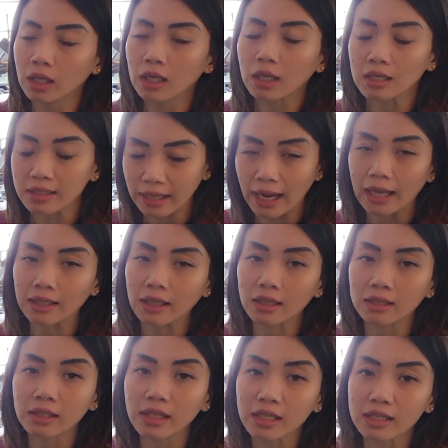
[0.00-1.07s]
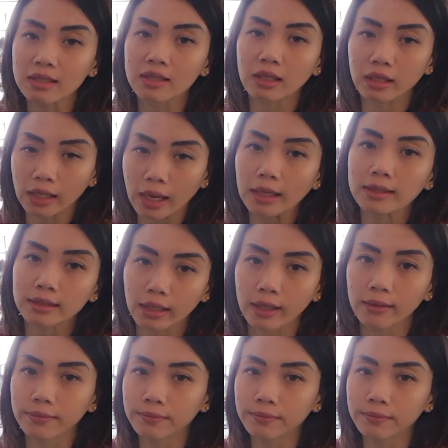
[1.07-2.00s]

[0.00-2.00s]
kesehatan diri sendiri aja